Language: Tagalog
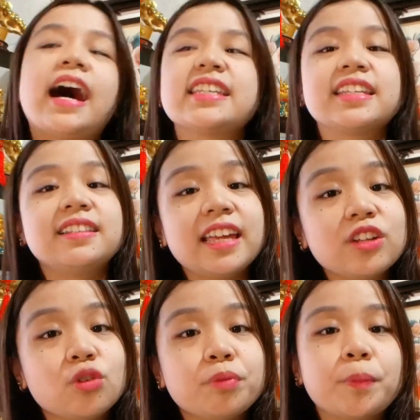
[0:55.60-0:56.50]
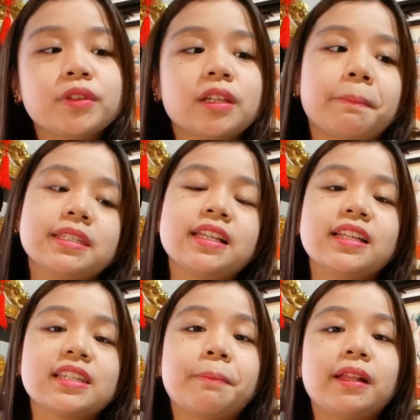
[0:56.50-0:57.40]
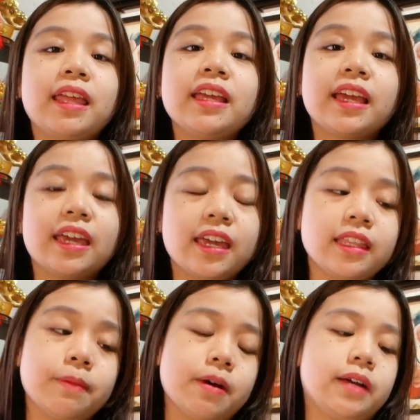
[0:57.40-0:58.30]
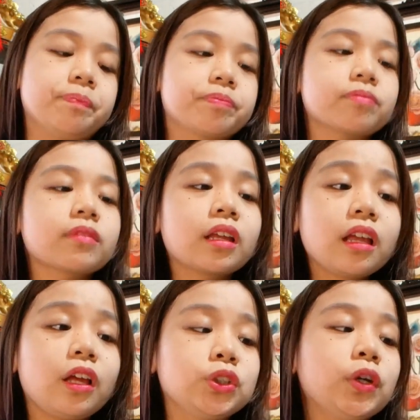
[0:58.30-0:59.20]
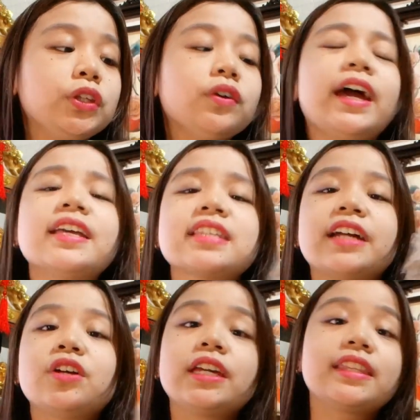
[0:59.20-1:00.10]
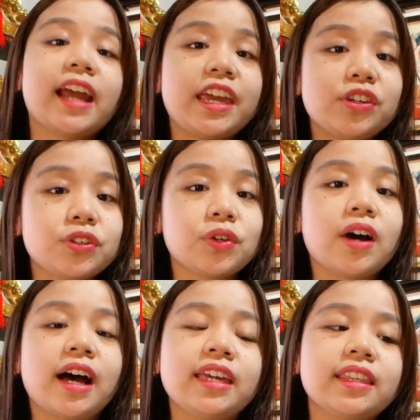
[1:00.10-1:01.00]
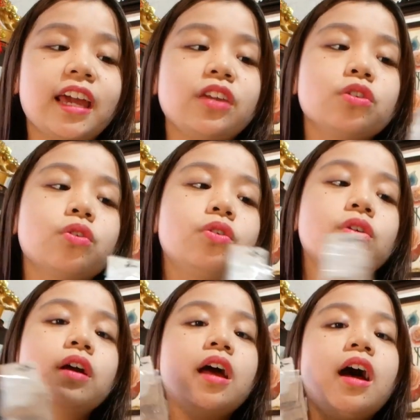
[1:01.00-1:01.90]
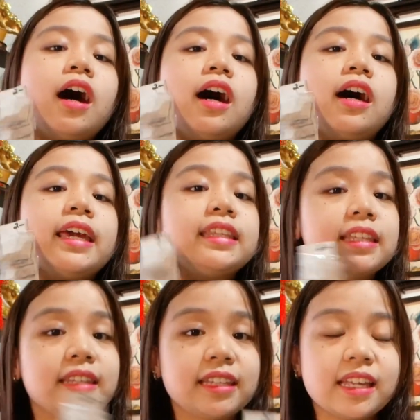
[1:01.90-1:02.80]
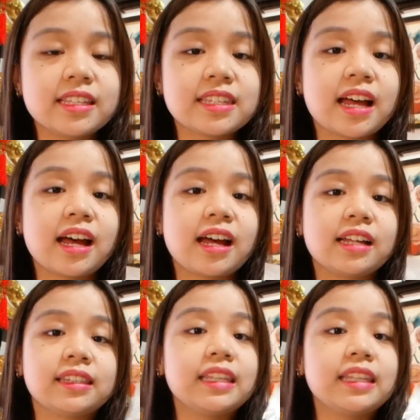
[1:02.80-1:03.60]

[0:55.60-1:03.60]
hassle din kung pupunta pa sila sa palengke, di ba? So ito guys, ano, i-try nyo to ha. I-try nyo tong uh, itinda din sa